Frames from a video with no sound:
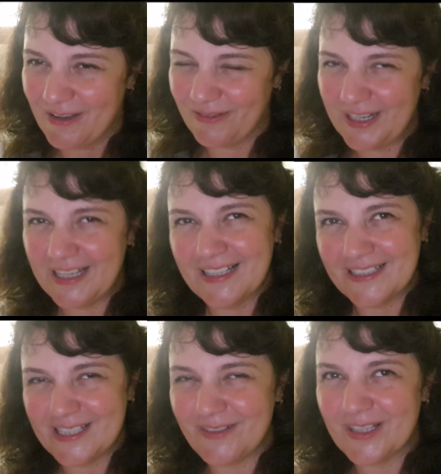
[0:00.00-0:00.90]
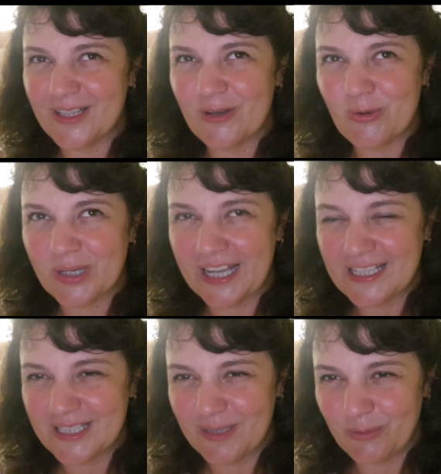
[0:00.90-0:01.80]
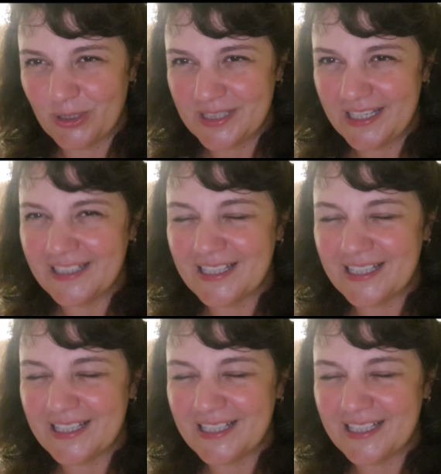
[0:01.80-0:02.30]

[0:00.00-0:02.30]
Вы действительно украсили мой день